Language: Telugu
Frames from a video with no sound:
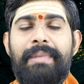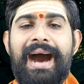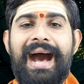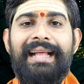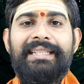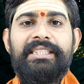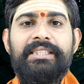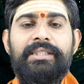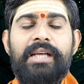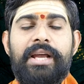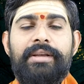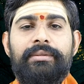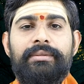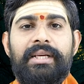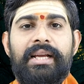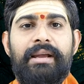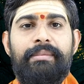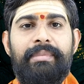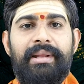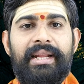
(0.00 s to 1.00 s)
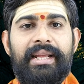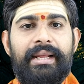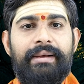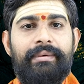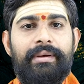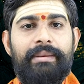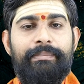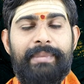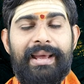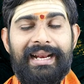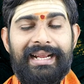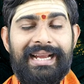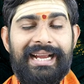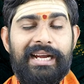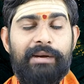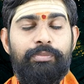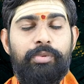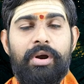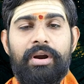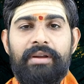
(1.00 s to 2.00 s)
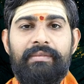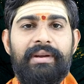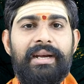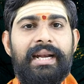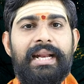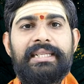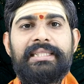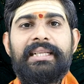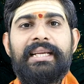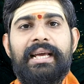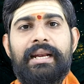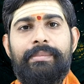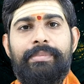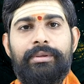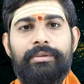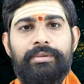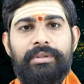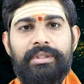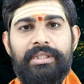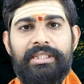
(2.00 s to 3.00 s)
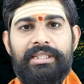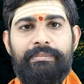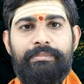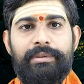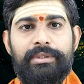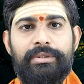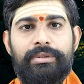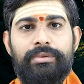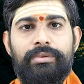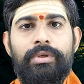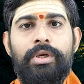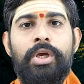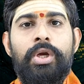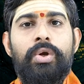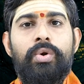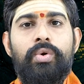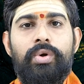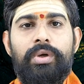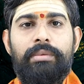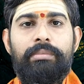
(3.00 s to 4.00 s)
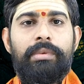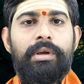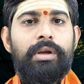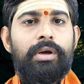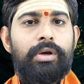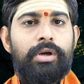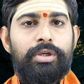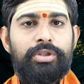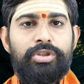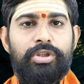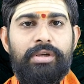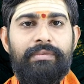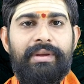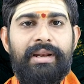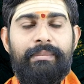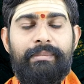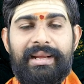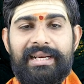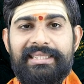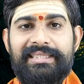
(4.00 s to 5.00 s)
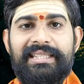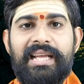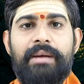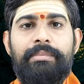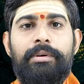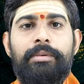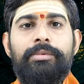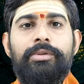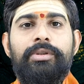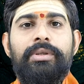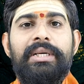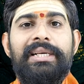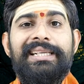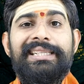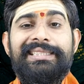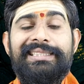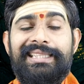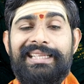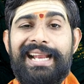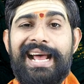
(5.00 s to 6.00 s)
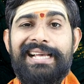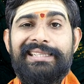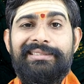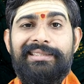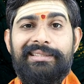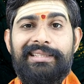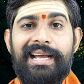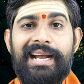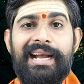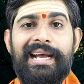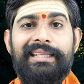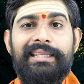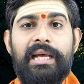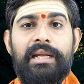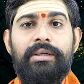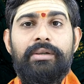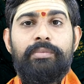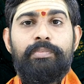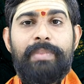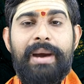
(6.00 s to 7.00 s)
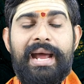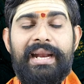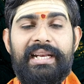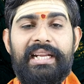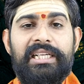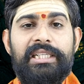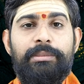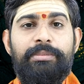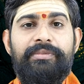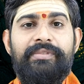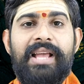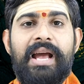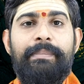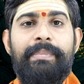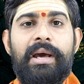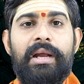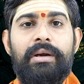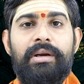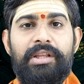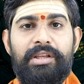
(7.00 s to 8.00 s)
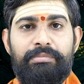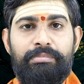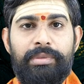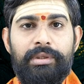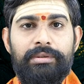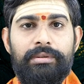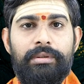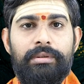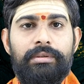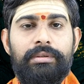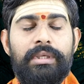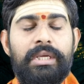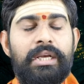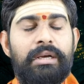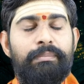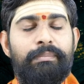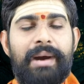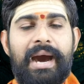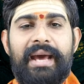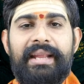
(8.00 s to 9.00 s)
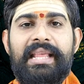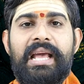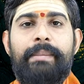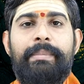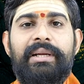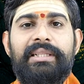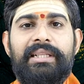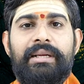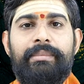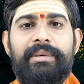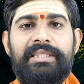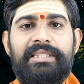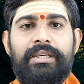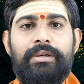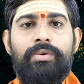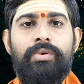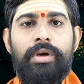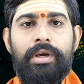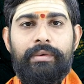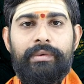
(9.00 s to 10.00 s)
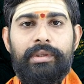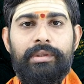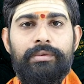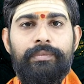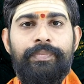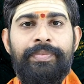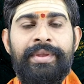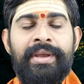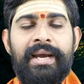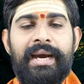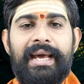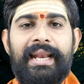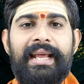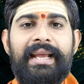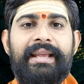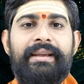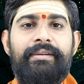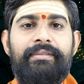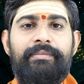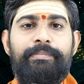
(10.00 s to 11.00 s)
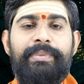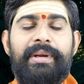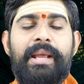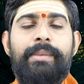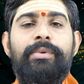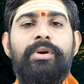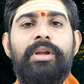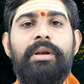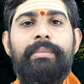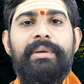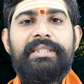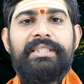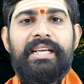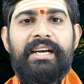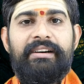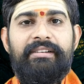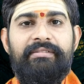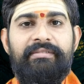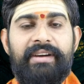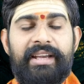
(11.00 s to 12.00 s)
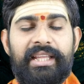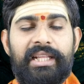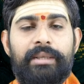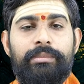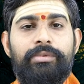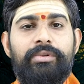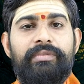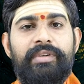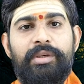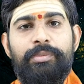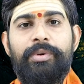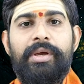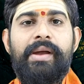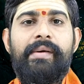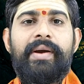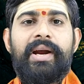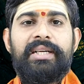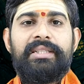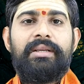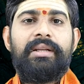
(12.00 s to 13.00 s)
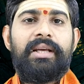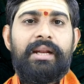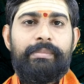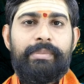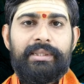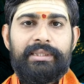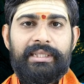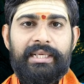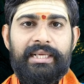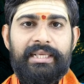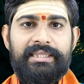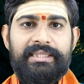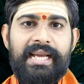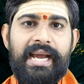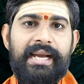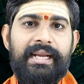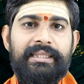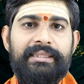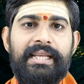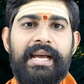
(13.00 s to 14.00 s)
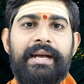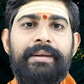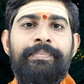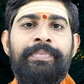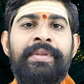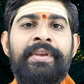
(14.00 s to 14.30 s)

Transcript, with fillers: బాధ్యతాయుతంగా మెలిగే మెలగకపోవడం వల్ల నష్టం కనపడుతోందని చెప్పొచ్చు కుటుంబంలో ఖర్చుల వల్ల మనస్తాపము స్థిరాస్తి తగాదాలు పార్ట్నర్షిప్ వ్యాపారంలో ఇబ్బందులు భార్యాభర్తల మధ్య గొడవలు అలాగే ప్రేమికుల మధ్య వైరము విడిపోయే అవకాశాలు కనపడుతున్నాయి జాగ్రత్త